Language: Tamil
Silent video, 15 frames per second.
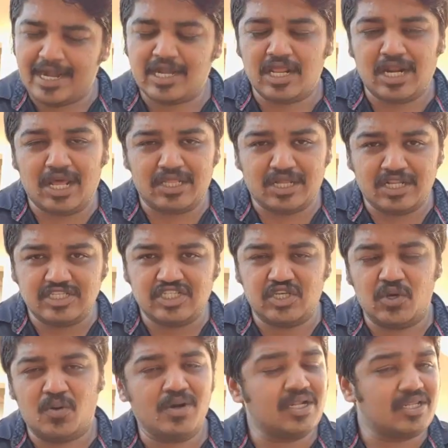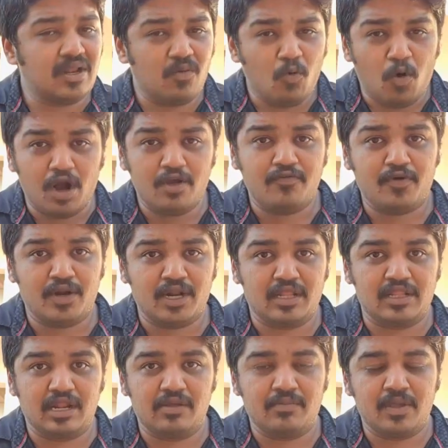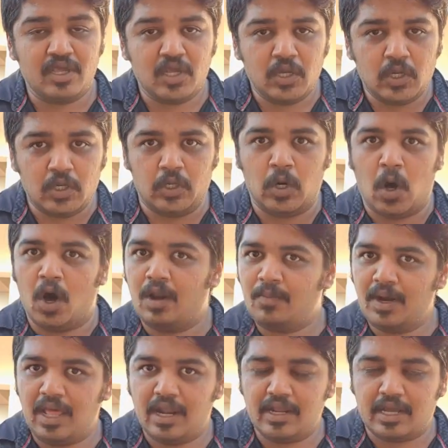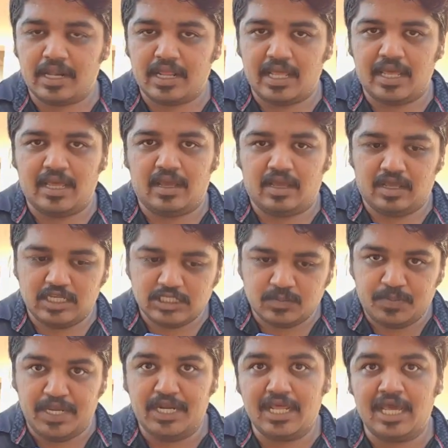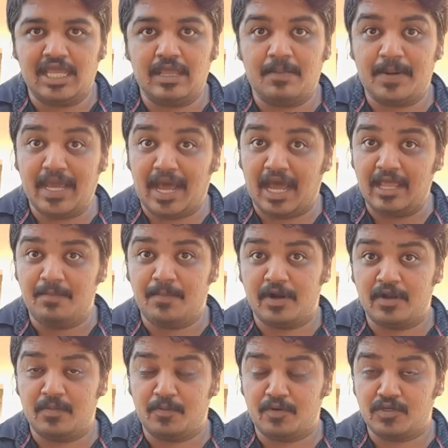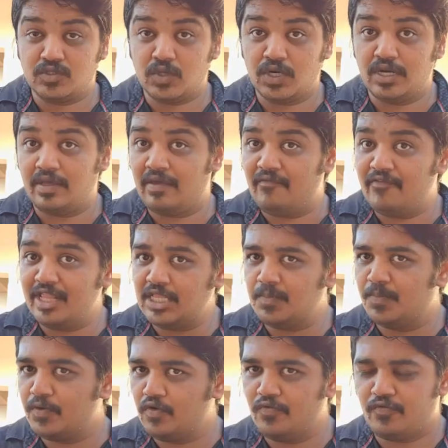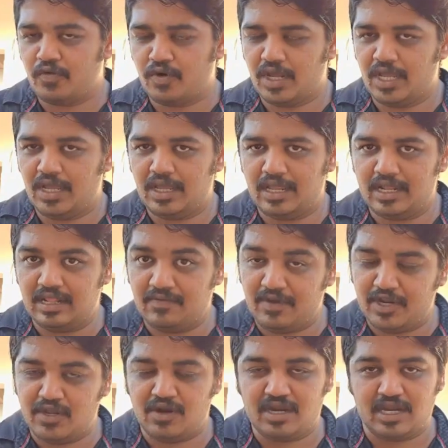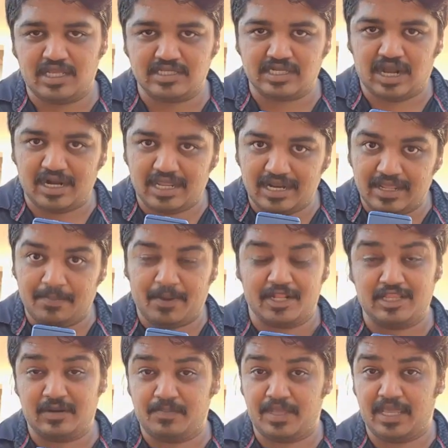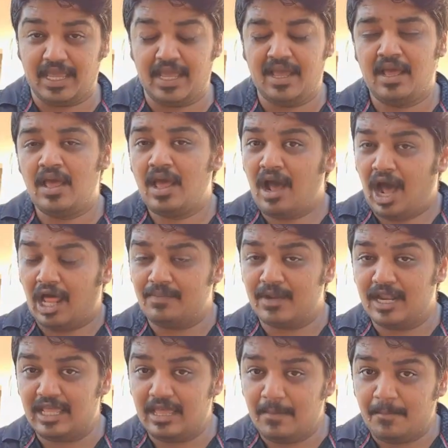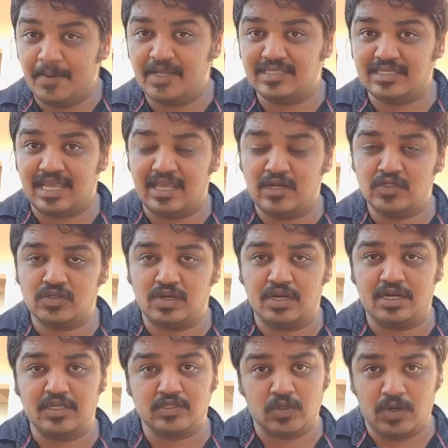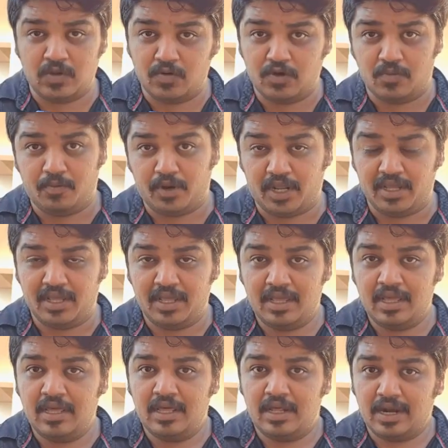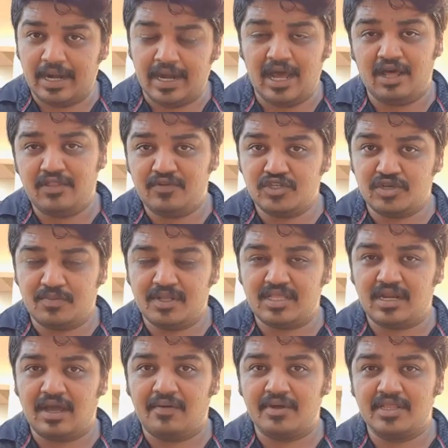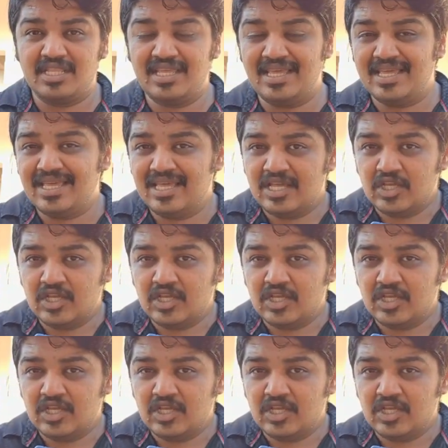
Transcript: ஏர்டெல்லாக இருந்தாலும் ஜியோவாக இருந்தாலும் வோடஃபோனாக இருந்தாலும் நார்மலாக இருக்கிற ஸ்பீடை எப்படி ஹை பண்ண போகிறோன்னு சொல்லிட்டு வித் ப்ரூஃபோட இந்த வீடியோவில் நீங்கள் ஸ்டார்டிங்லேயே பார்த்துருப்பீங்க அது மாதிரிலாம் எப்படி செய்யணும்னு சொல்லிட்டு சொல்லிக் கொடுக்க போகிறேன் ரெண்டாவது விஷயம் பார்த்தீங்கன்னா வந்து